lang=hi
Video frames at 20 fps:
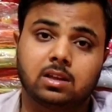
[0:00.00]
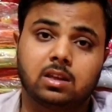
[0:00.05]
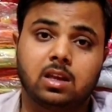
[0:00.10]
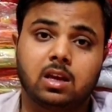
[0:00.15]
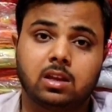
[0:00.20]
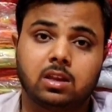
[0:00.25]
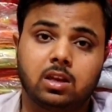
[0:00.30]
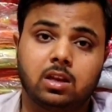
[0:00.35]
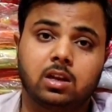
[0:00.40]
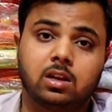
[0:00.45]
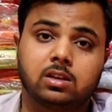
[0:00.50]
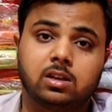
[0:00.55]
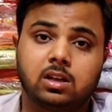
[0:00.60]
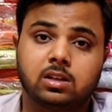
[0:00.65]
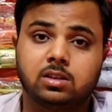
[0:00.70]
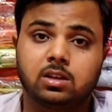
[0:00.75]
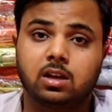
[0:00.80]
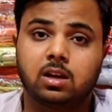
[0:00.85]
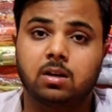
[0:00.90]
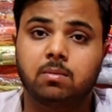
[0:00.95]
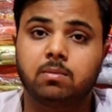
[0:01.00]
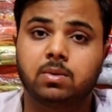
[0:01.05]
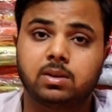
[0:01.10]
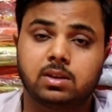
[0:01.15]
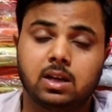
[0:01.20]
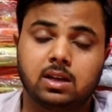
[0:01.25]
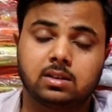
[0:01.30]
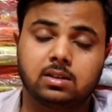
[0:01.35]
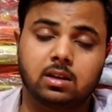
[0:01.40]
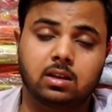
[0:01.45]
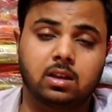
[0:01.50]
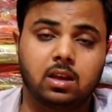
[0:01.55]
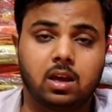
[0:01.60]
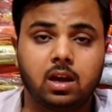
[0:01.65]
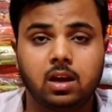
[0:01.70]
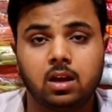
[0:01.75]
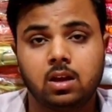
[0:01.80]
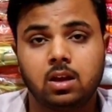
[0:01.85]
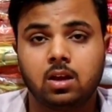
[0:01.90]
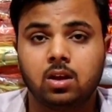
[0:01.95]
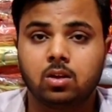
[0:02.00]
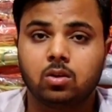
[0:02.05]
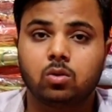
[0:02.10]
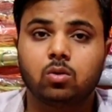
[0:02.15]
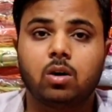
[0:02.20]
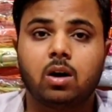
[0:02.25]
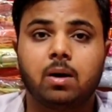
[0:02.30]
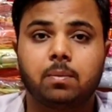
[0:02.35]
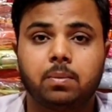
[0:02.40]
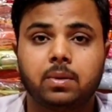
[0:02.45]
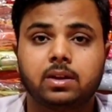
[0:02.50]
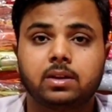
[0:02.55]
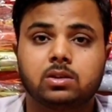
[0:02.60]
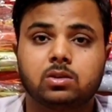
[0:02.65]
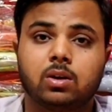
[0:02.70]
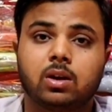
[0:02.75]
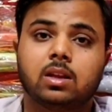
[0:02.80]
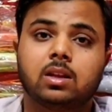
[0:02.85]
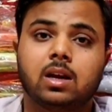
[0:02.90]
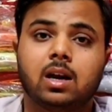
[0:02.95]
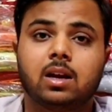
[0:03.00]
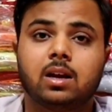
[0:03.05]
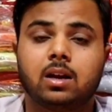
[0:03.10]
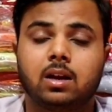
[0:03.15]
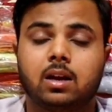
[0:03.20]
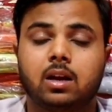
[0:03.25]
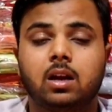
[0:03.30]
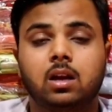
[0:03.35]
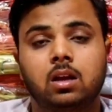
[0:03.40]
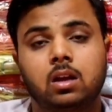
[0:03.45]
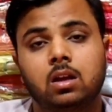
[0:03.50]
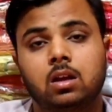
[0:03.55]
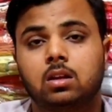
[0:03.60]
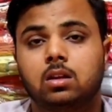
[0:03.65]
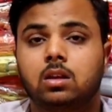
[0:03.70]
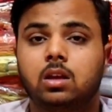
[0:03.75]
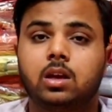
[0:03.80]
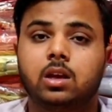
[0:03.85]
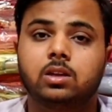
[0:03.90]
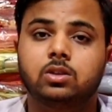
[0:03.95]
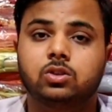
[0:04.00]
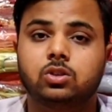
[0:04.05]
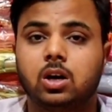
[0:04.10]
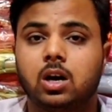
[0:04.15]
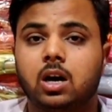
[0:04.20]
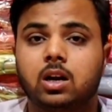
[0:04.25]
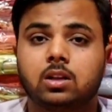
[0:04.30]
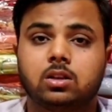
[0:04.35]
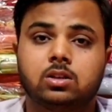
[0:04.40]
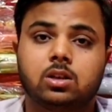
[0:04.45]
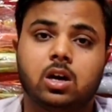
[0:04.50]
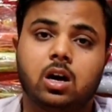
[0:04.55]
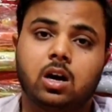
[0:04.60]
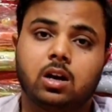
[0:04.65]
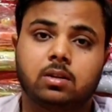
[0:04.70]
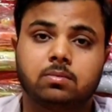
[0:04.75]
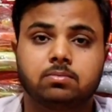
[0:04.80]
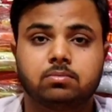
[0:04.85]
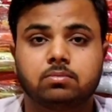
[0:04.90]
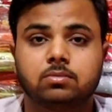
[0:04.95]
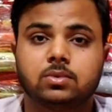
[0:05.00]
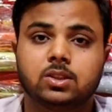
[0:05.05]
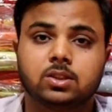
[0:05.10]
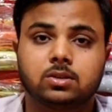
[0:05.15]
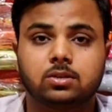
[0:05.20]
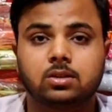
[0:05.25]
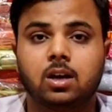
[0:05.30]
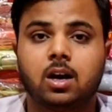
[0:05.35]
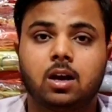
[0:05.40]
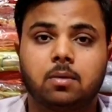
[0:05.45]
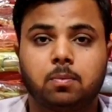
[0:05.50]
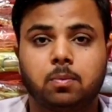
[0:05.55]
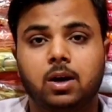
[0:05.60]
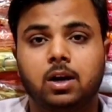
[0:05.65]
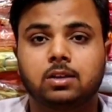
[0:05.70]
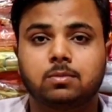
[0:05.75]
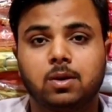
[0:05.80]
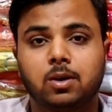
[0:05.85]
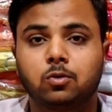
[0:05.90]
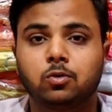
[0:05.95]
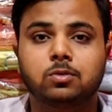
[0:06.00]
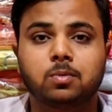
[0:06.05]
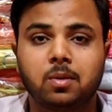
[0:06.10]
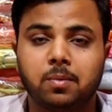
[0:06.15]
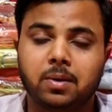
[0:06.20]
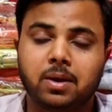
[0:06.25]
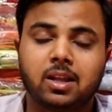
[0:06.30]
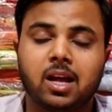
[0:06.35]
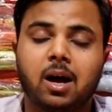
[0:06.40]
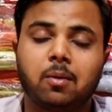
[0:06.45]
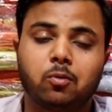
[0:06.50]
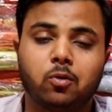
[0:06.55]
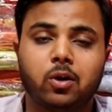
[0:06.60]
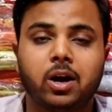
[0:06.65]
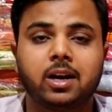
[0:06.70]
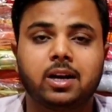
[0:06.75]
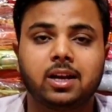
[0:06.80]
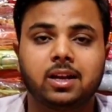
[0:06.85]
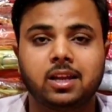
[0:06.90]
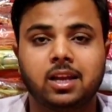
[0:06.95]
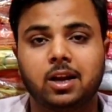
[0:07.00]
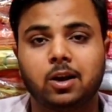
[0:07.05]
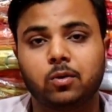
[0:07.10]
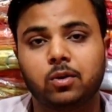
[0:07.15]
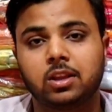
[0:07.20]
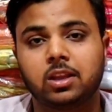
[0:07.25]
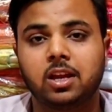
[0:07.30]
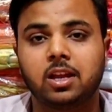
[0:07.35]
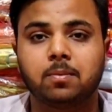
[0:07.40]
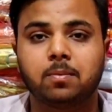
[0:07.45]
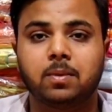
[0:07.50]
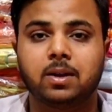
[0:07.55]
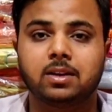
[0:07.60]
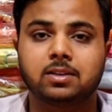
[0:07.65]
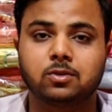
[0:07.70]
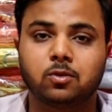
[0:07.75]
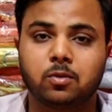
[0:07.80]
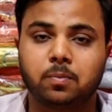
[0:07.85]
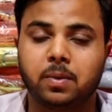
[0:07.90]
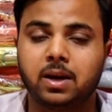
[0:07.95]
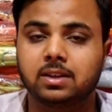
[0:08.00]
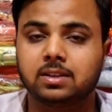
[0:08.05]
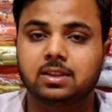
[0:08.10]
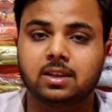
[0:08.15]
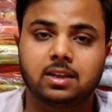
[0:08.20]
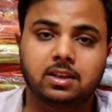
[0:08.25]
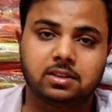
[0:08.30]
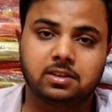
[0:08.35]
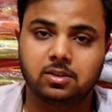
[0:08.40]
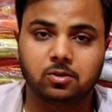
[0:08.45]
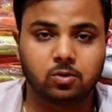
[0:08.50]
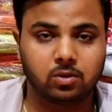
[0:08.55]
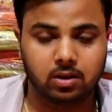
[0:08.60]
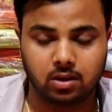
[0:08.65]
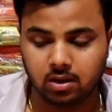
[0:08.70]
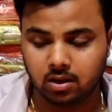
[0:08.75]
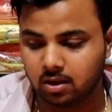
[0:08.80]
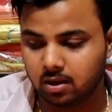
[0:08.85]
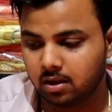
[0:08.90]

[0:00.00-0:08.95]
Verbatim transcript: सकती है तीन हज़ार से कम भी जा सकती है तो आप प्लीज़ थोड़ा ध्यान रखें तीन चार चार चार पाँच मैं कुछ भी बता आपको आइडिया दे रहा हूँ कि तीन प्लस और पाँच से नीचे होगी